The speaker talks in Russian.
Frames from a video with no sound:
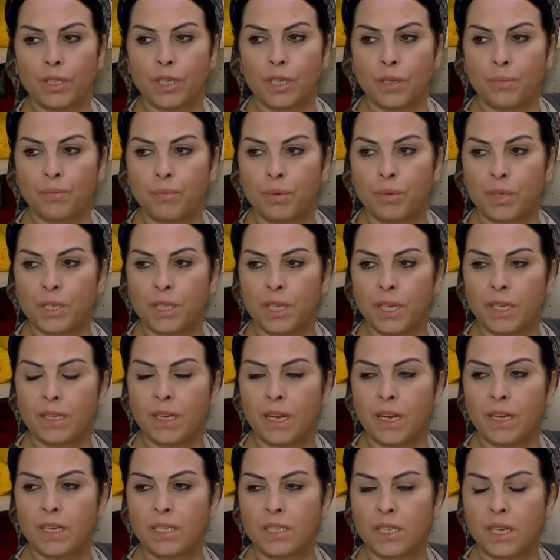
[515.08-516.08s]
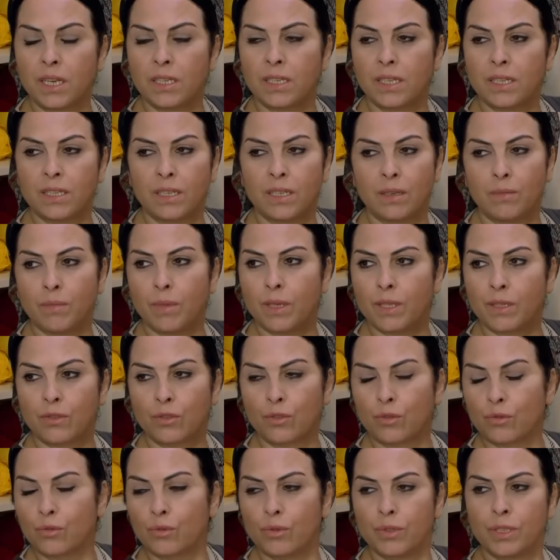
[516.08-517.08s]
и не изобрели, чтобы
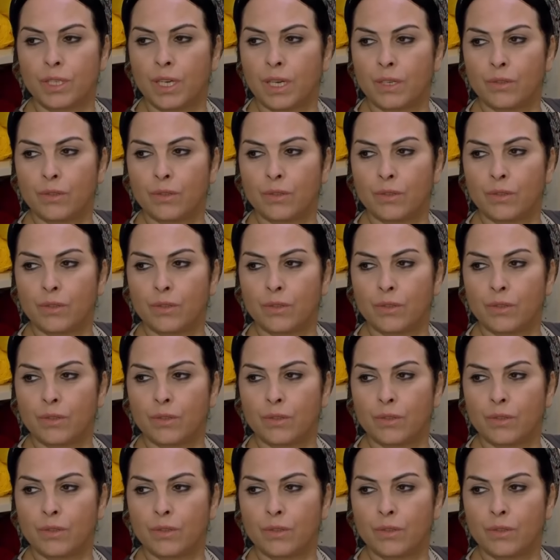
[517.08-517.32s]
противостоять силам